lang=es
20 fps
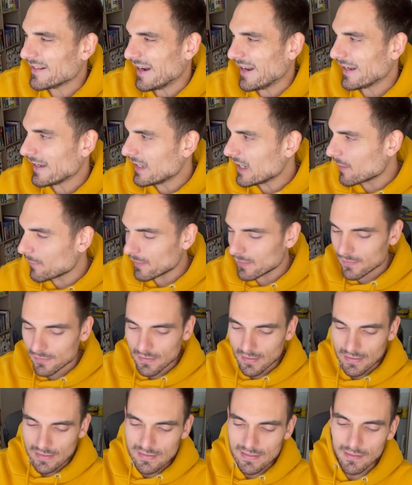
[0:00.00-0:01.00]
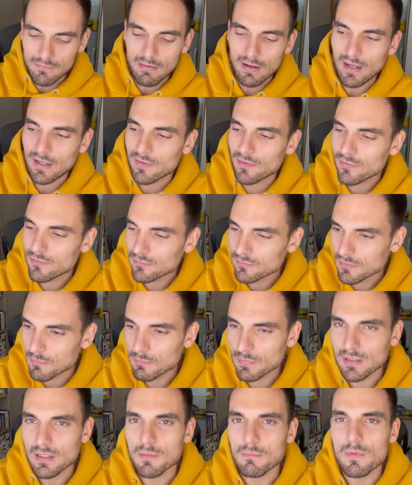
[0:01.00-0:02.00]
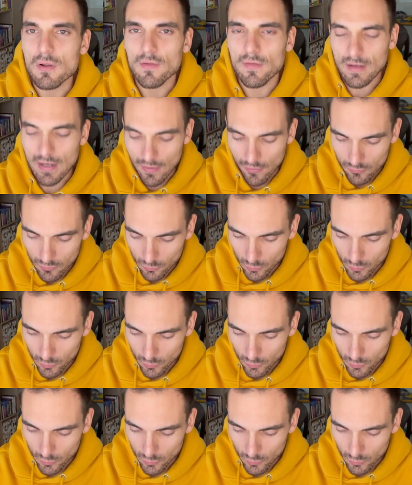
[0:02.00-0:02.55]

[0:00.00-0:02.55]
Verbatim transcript: tranquilamente aquí trabajando en mi, en mi ordenador.